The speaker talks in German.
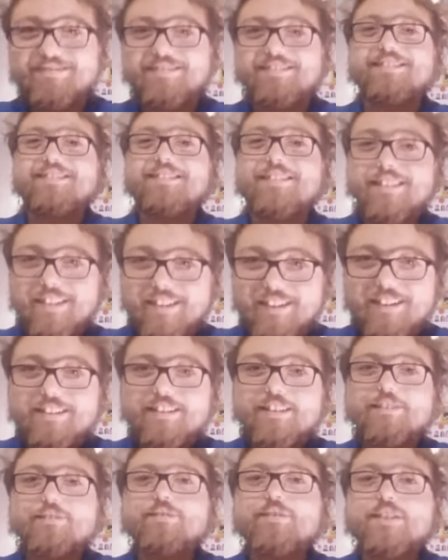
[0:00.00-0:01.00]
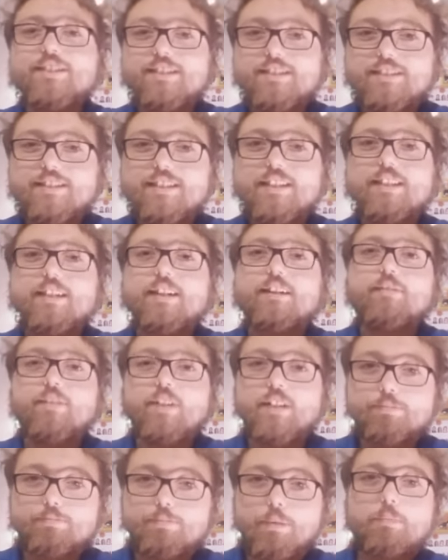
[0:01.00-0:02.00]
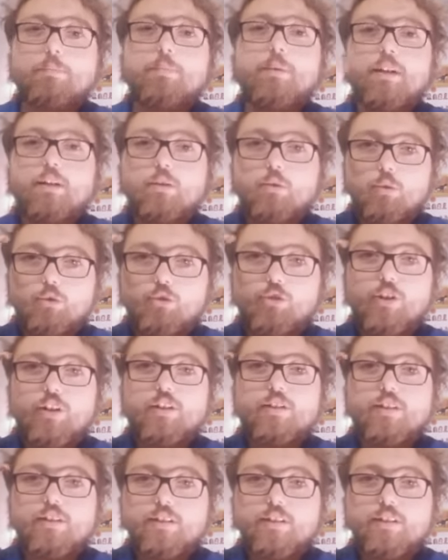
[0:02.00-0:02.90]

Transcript: Dann wisst ihr ja, was bei mir losging.